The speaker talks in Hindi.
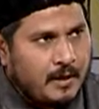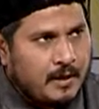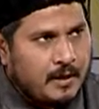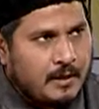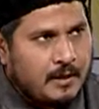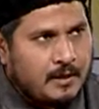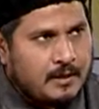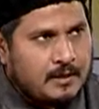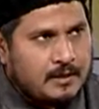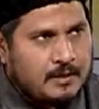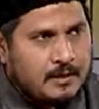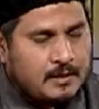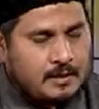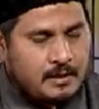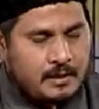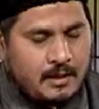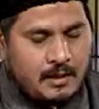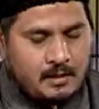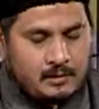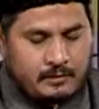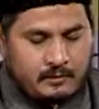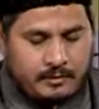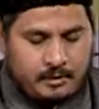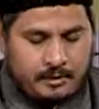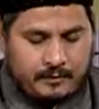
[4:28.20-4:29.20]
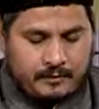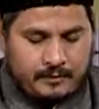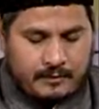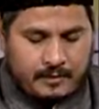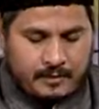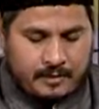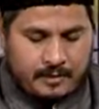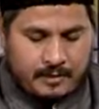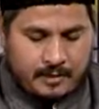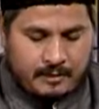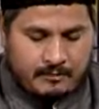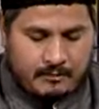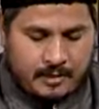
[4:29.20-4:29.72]
इज़्ज़त का जो लफ्ज़
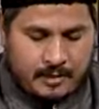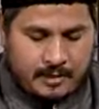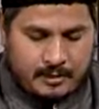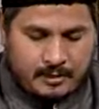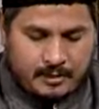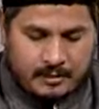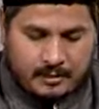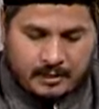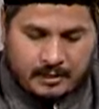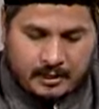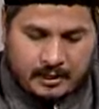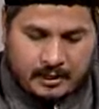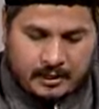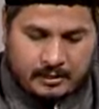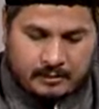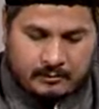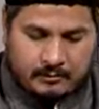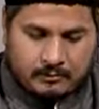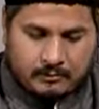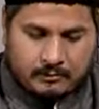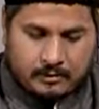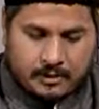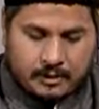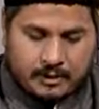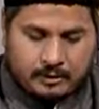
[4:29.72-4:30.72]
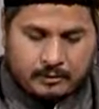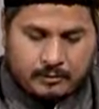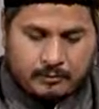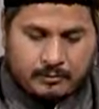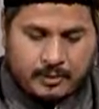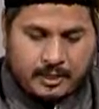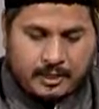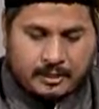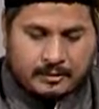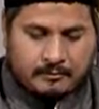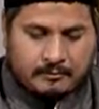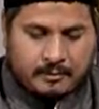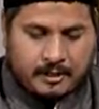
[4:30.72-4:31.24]
इस्तेमाल किया है और उसके जो
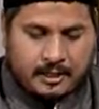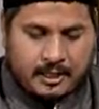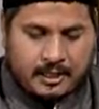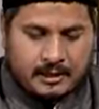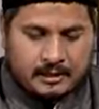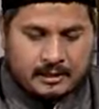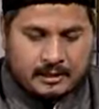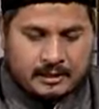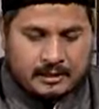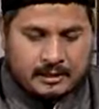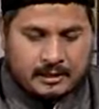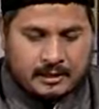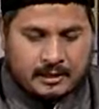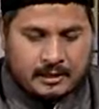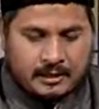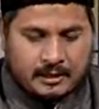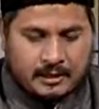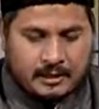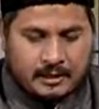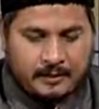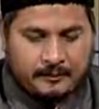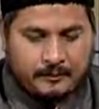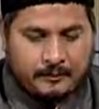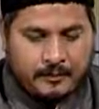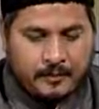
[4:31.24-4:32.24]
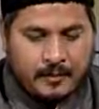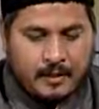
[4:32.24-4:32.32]
मानी बयान किए हैं